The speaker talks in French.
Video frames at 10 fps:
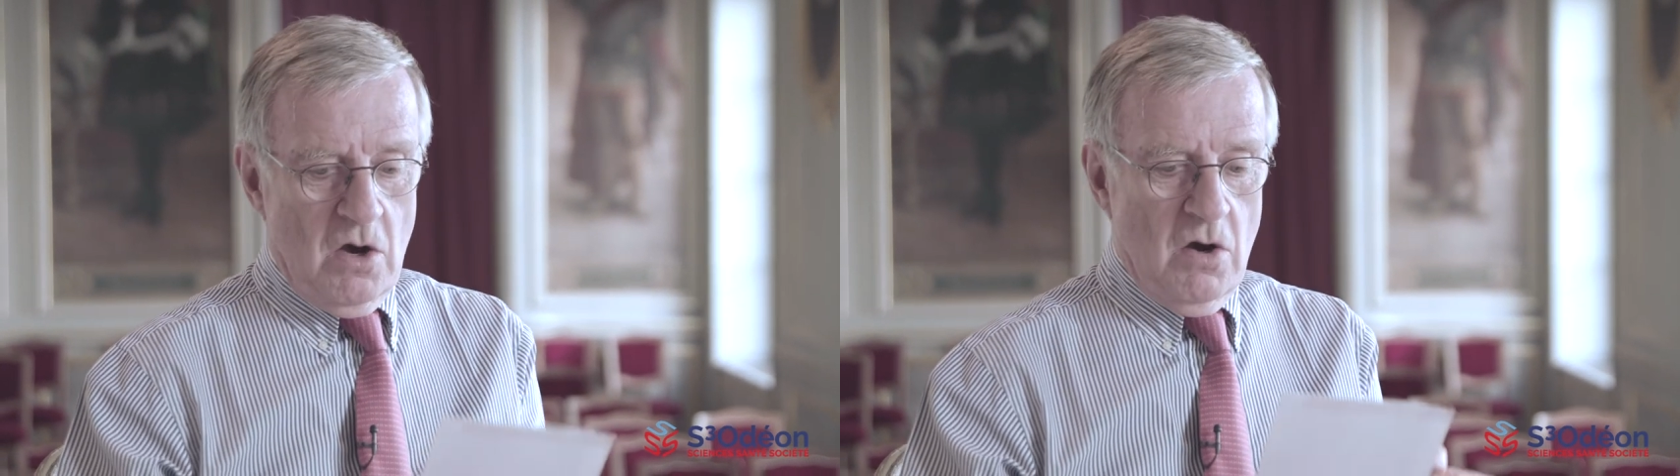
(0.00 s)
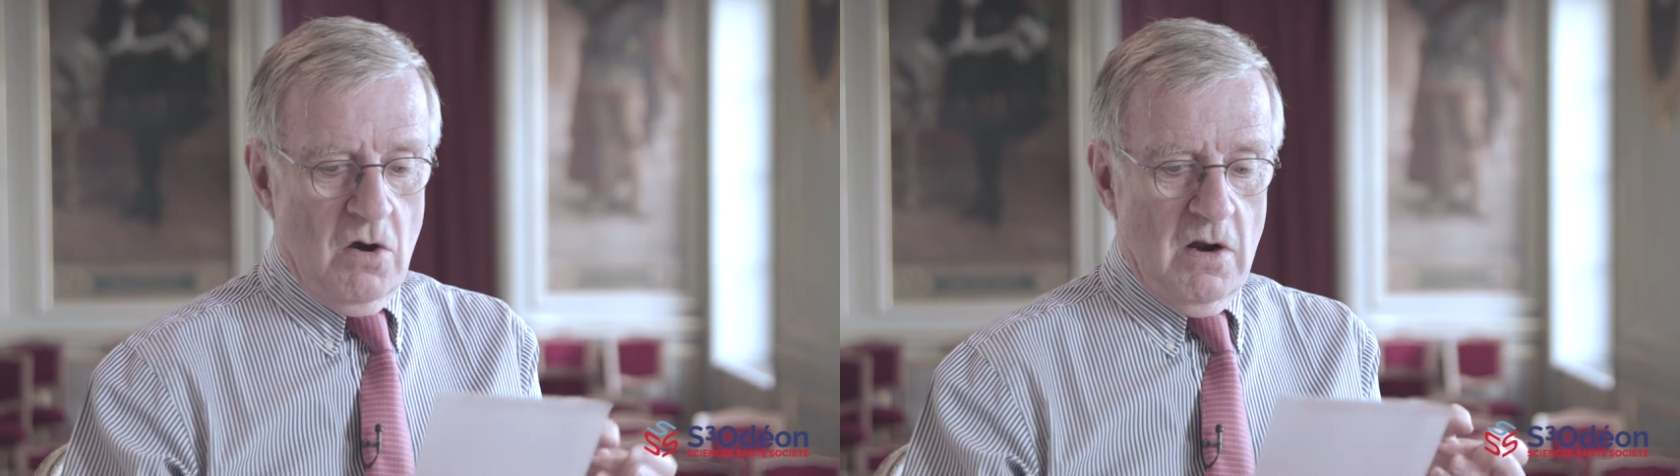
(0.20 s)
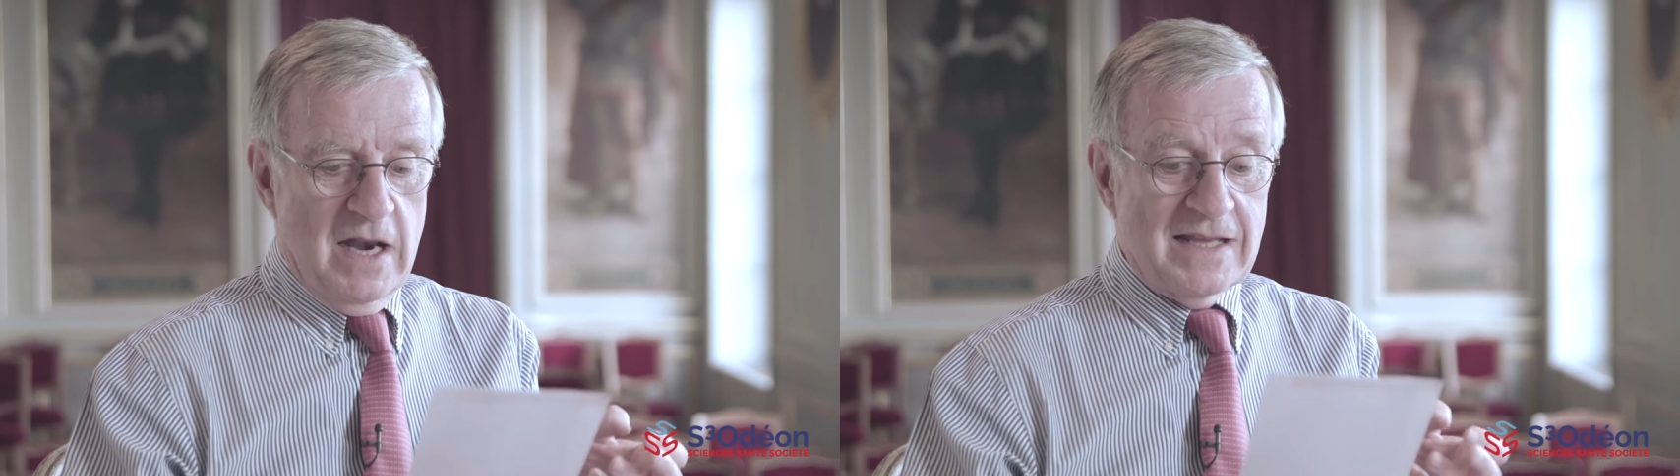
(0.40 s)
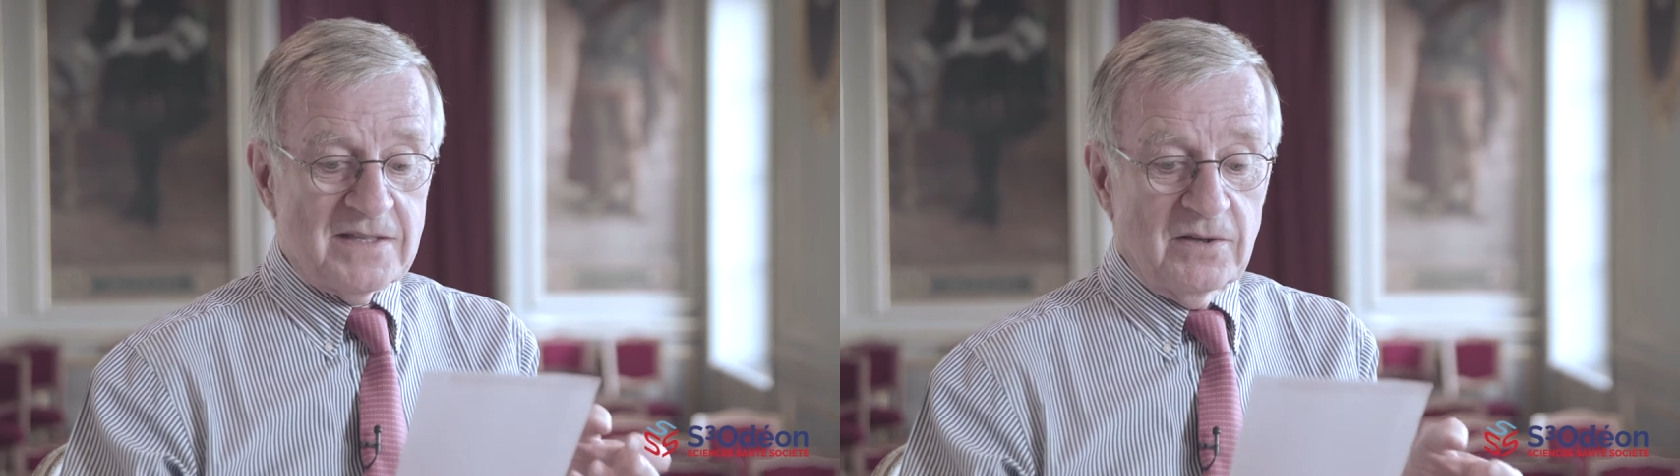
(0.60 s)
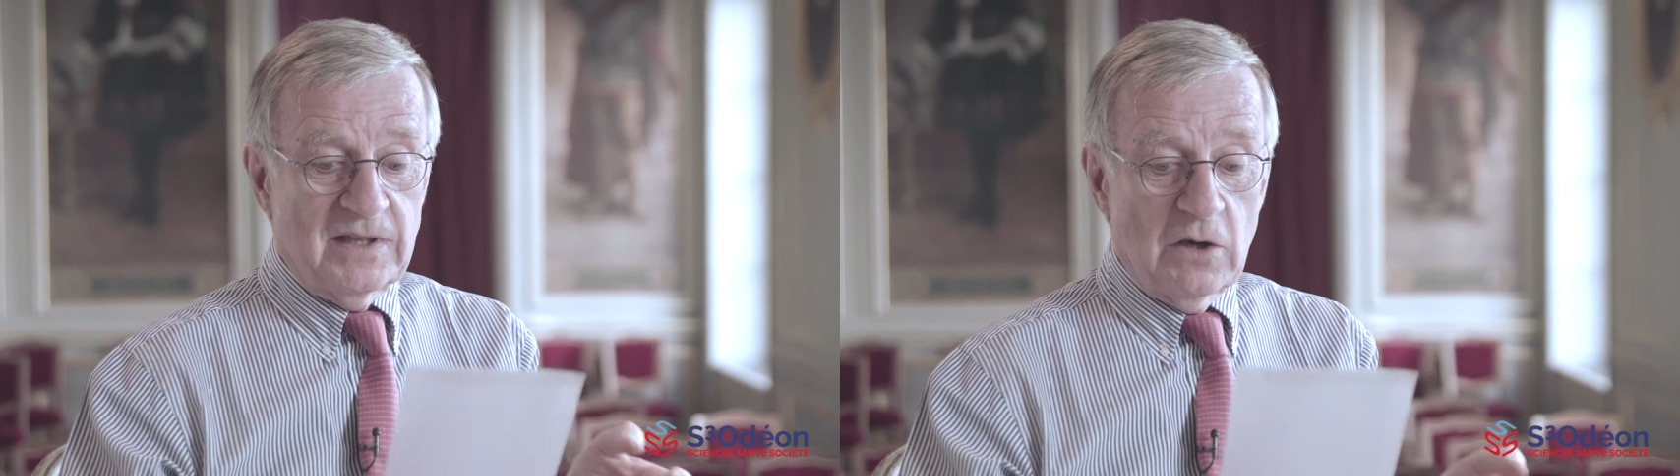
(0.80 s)
Euh, la
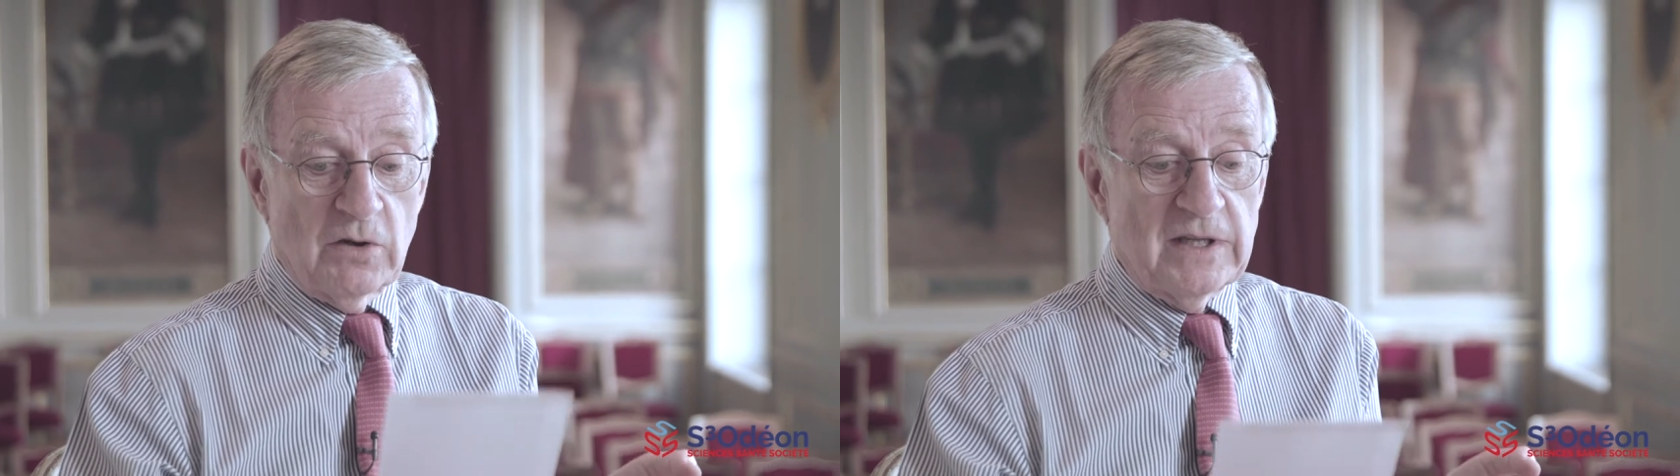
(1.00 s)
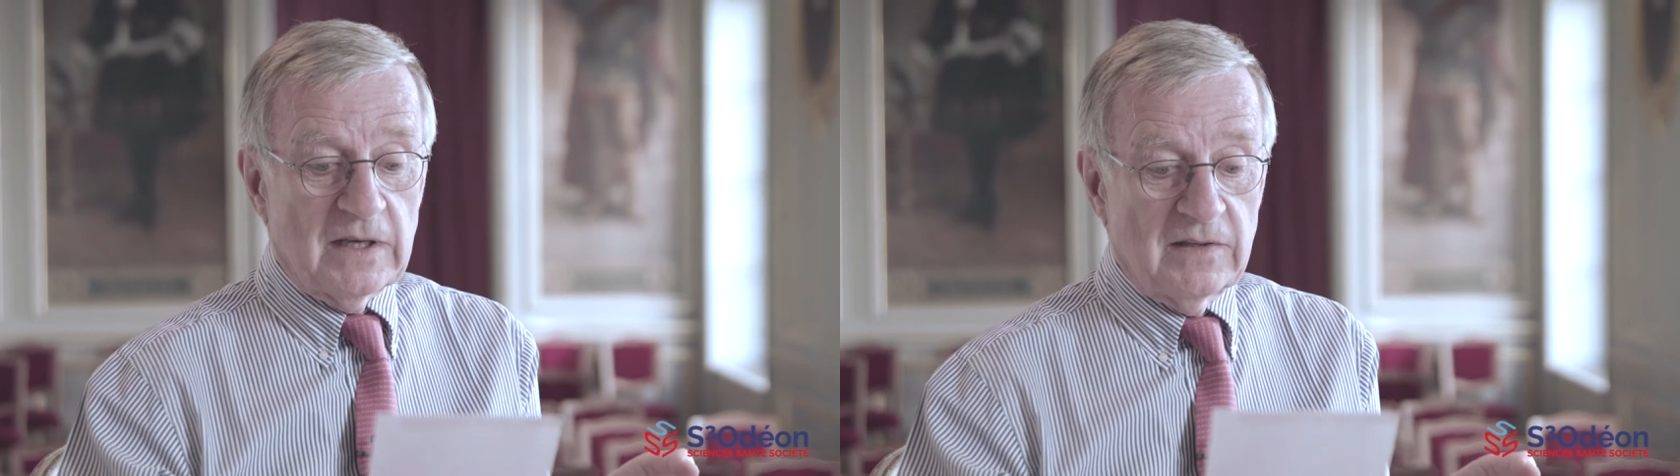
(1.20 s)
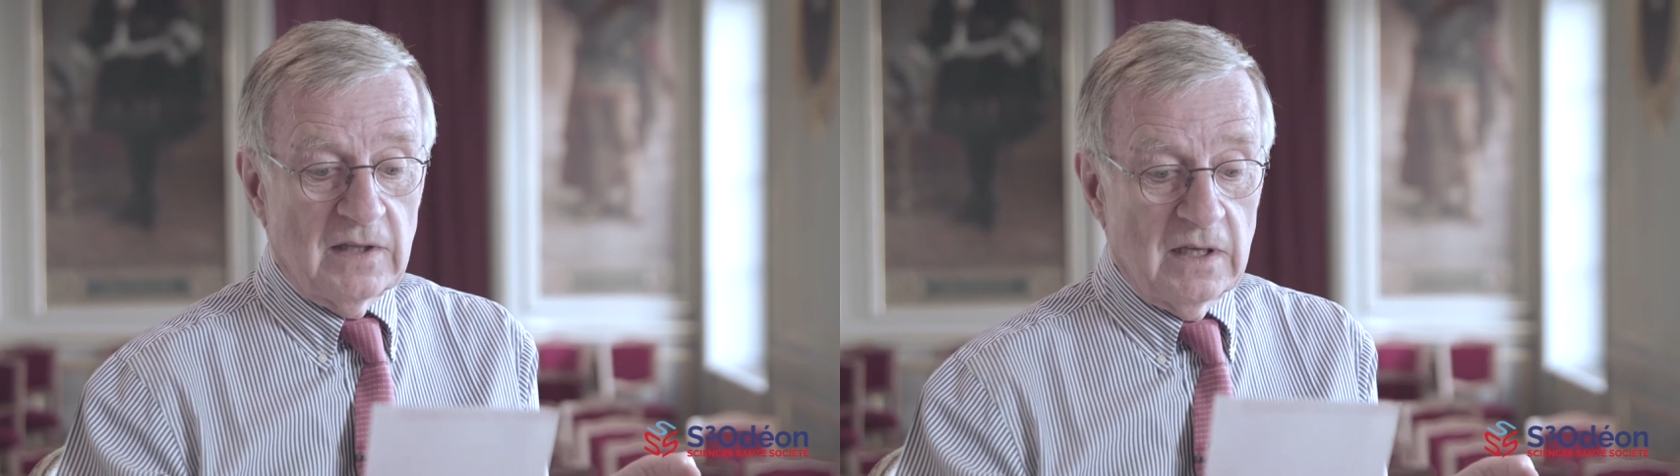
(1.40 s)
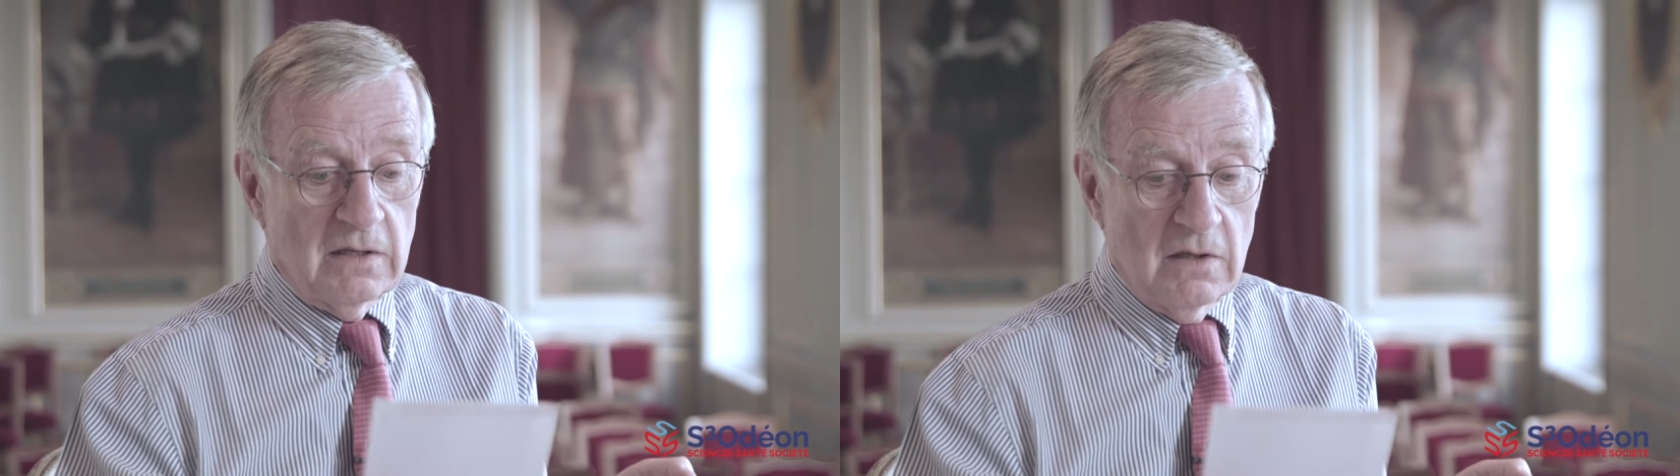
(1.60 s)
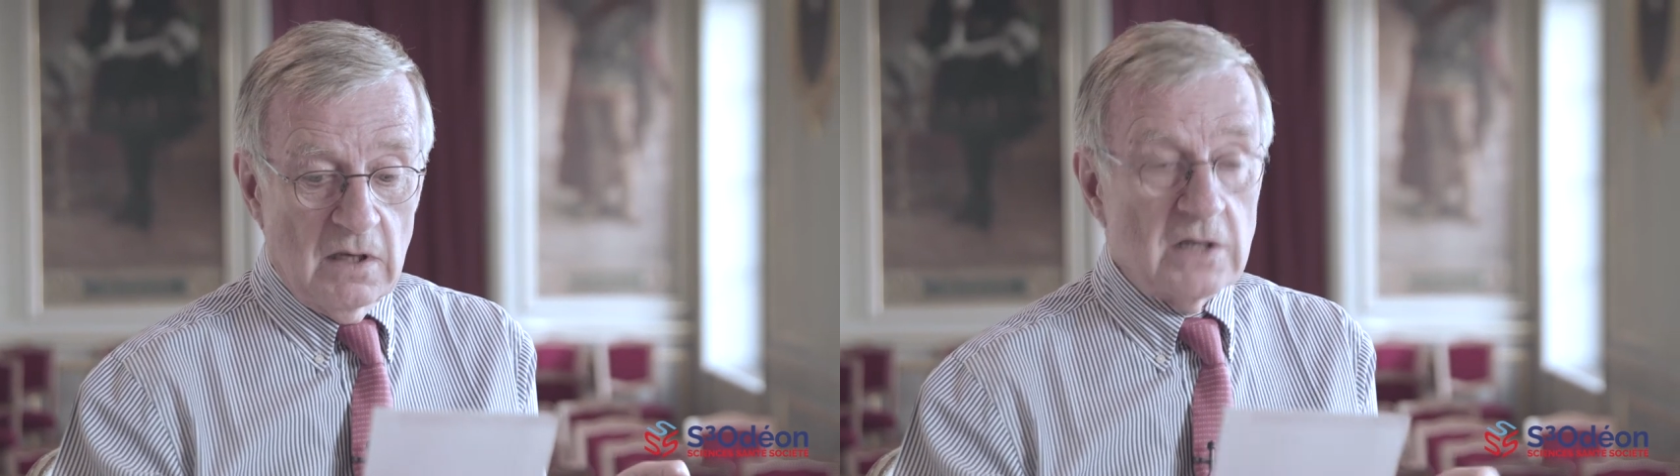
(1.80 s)
santé connectée,